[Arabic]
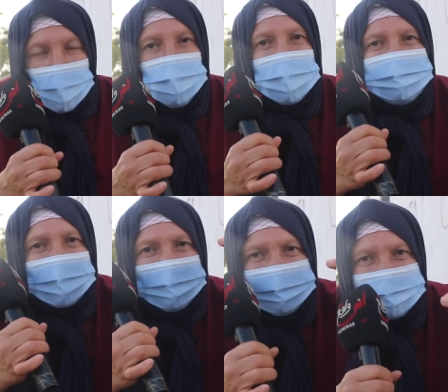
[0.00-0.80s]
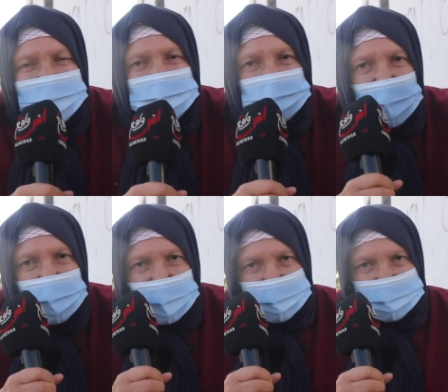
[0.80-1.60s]
وكانت غتزيد
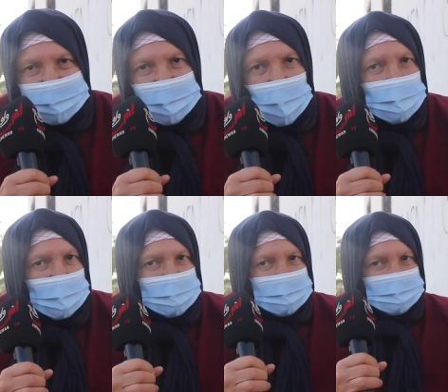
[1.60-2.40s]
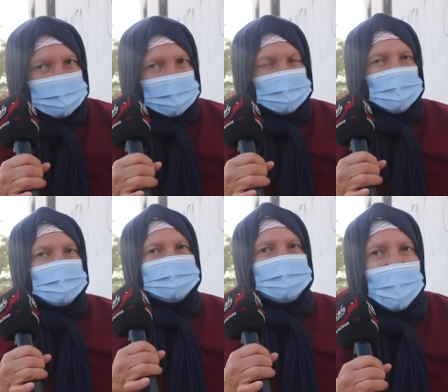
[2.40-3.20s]
تشلخ يديها وما خليتهاش
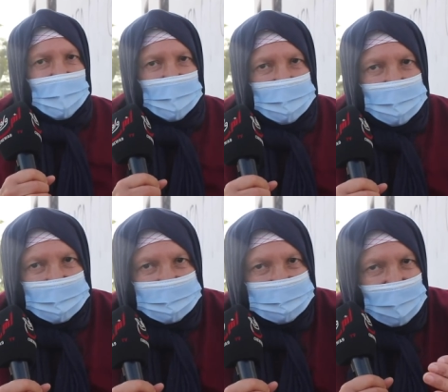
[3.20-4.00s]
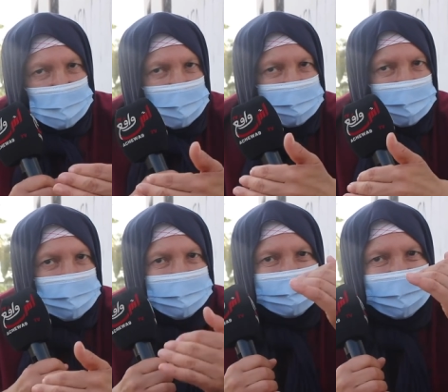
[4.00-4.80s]
حبستها ضربه يدها
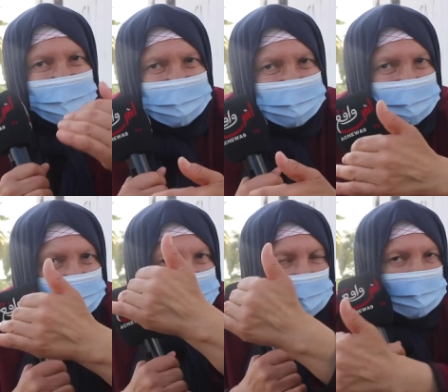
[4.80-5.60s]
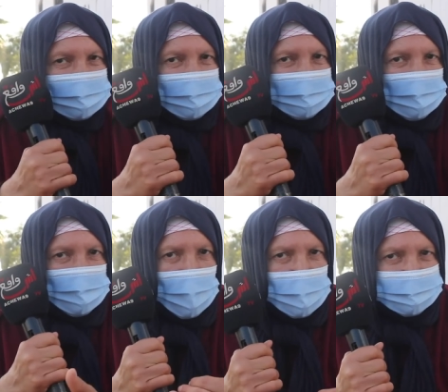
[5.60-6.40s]
منين سكرات ناضت ضربت يدها
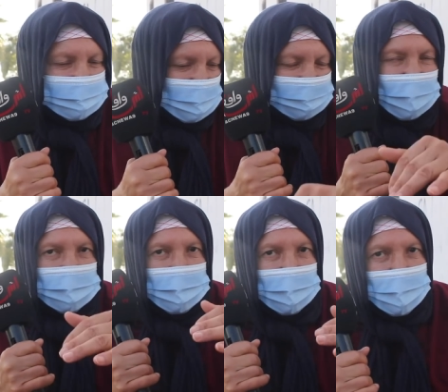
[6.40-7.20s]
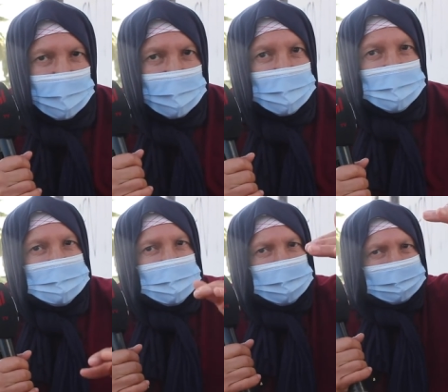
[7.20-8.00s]
بموس راه ضربها
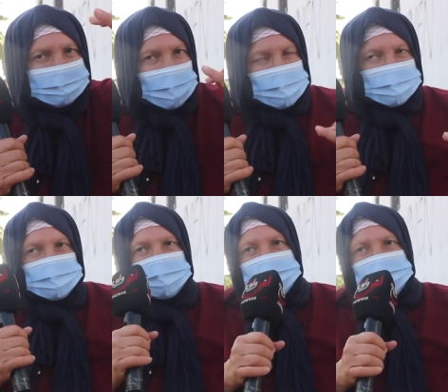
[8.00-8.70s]
الا ما تصابتش